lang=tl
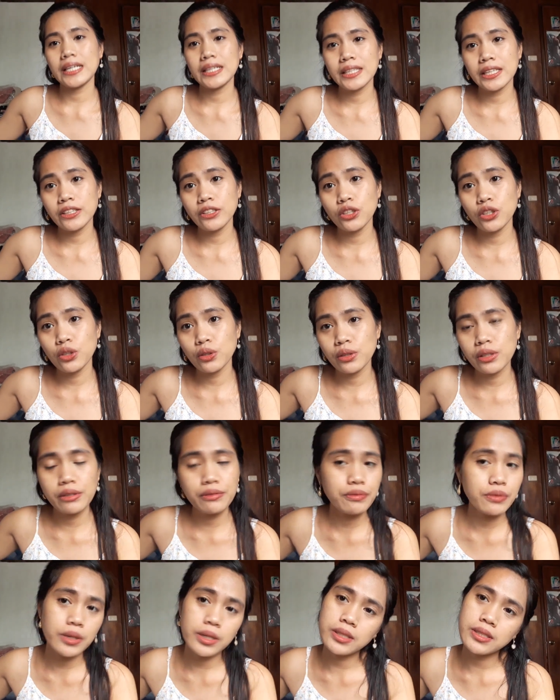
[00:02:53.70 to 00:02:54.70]
Kita niyo yung
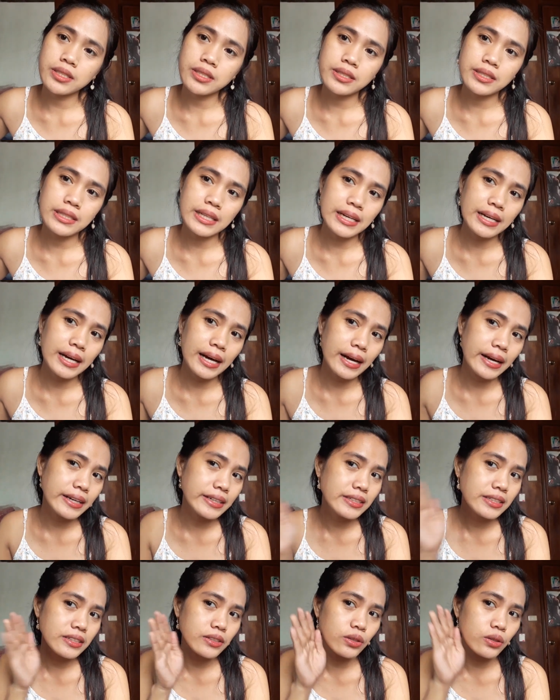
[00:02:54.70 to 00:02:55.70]
differences niya,
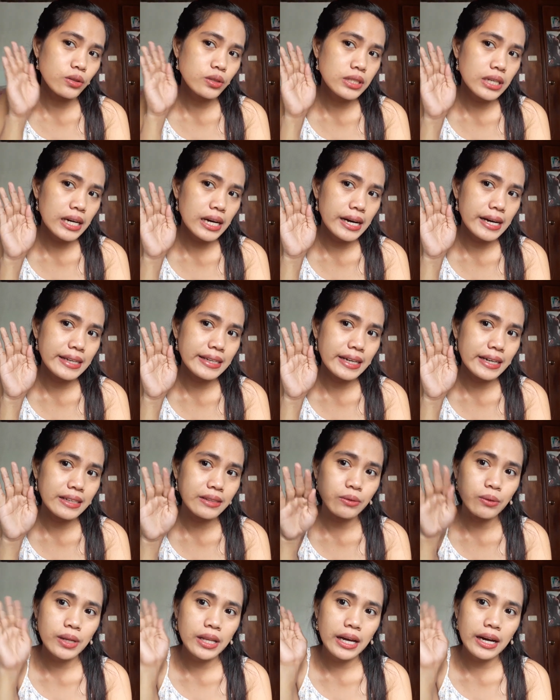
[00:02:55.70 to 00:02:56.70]
guys. Ito yung sa kanan.
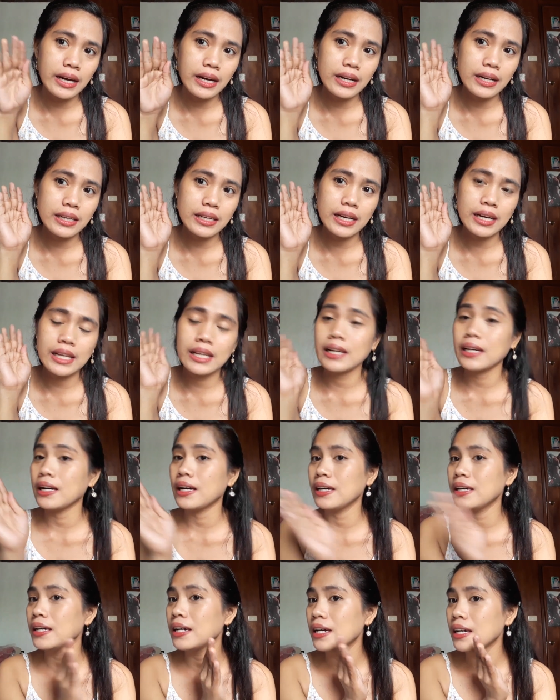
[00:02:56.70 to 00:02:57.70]
Wala yung
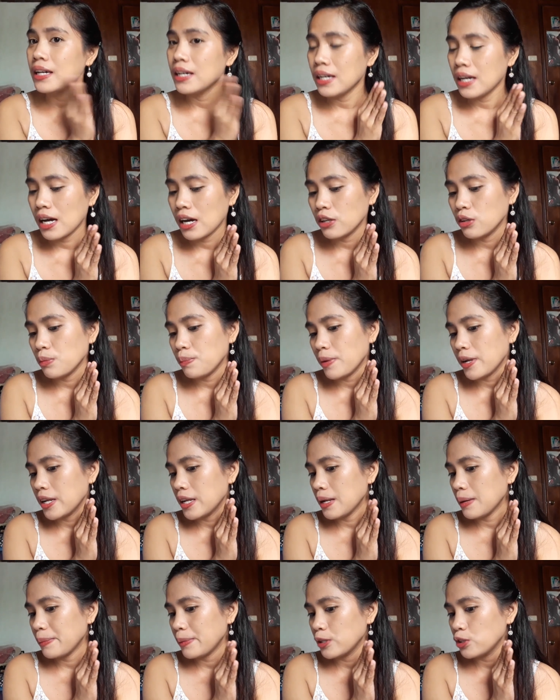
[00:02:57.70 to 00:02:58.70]
nakalagay. Ano pa
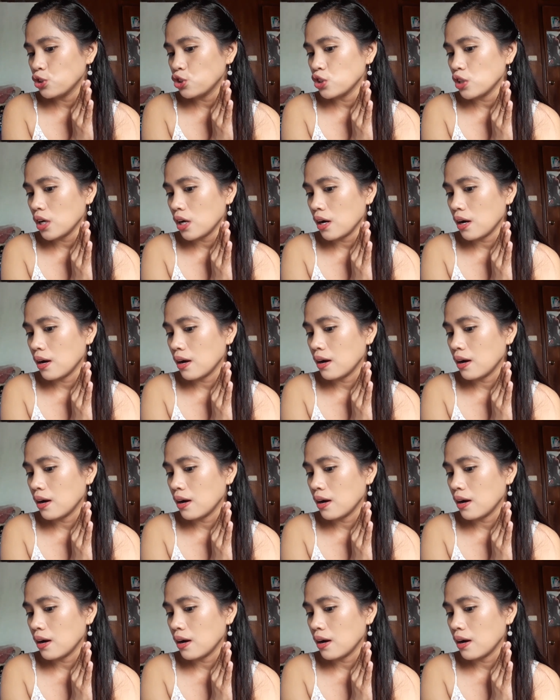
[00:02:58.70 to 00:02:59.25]
rin naman siya, ah...